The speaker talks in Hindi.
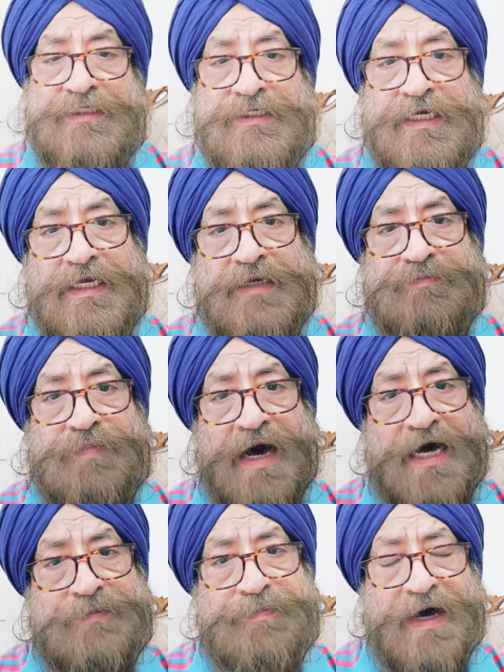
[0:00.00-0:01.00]
ये
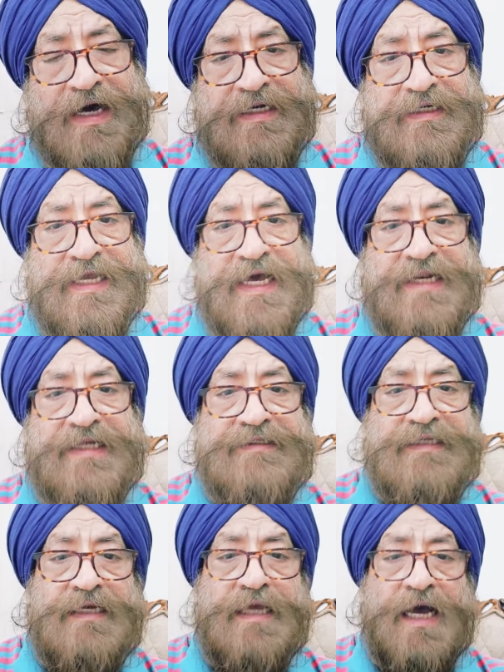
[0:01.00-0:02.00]
बार बार कह रहे
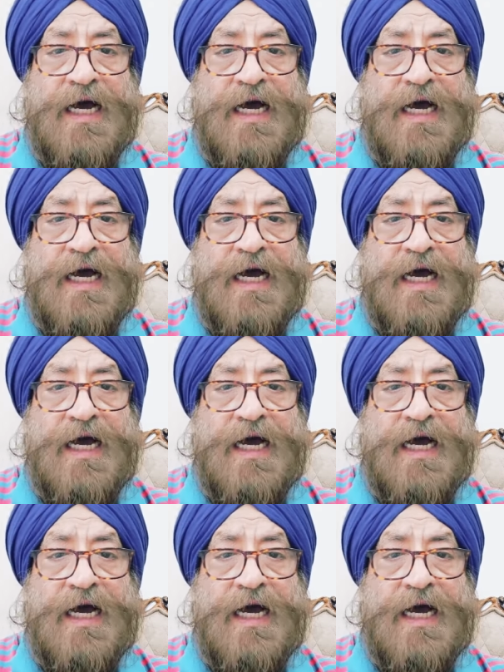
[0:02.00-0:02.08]
थे